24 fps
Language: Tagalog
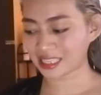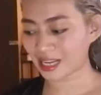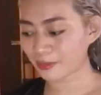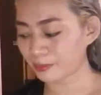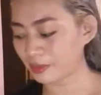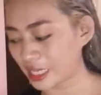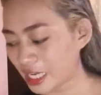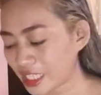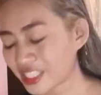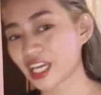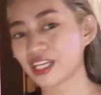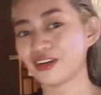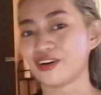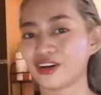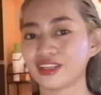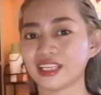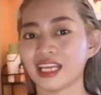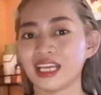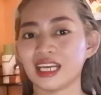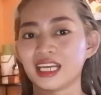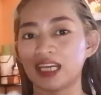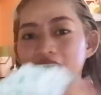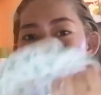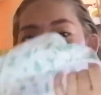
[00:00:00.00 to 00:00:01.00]
ng bleach
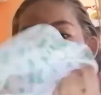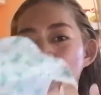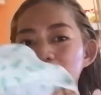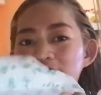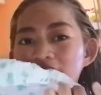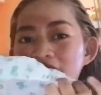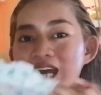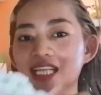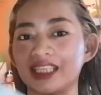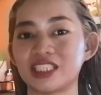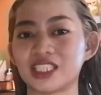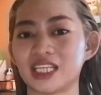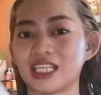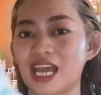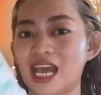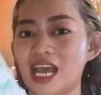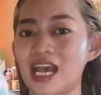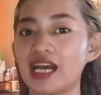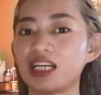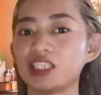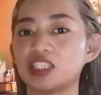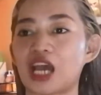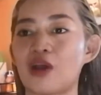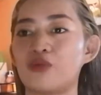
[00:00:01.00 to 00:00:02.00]
ngayon. Kakobin natin siya
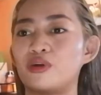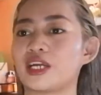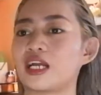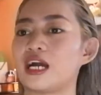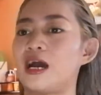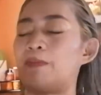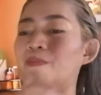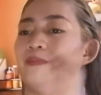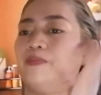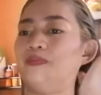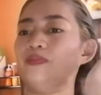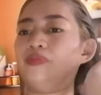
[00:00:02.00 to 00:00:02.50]
ng shower cap.